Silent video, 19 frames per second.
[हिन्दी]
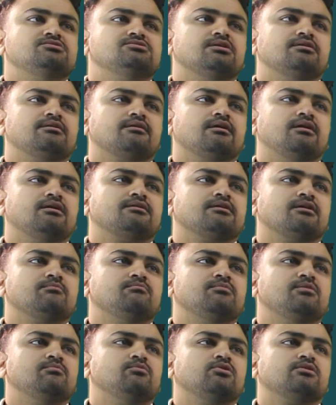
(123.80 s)
जनरल
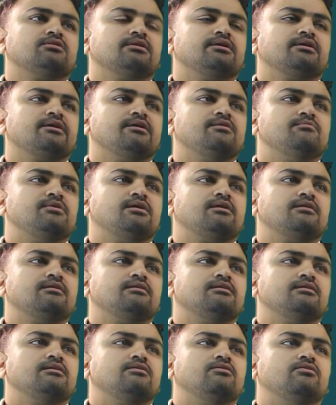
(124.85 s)
टर्म भी बोलते हैं कई बार
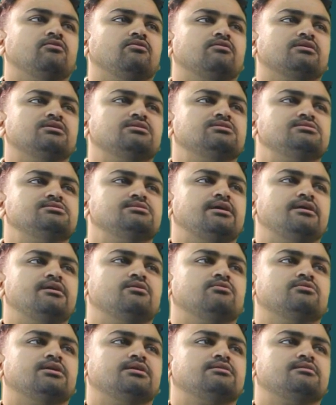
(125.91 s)
और यही
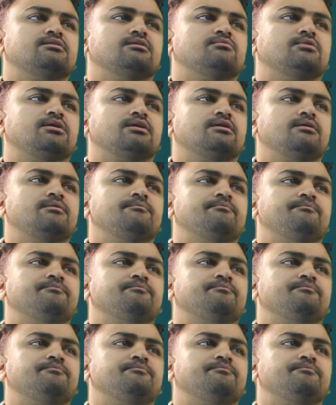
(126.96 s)
हो जाती है हमारी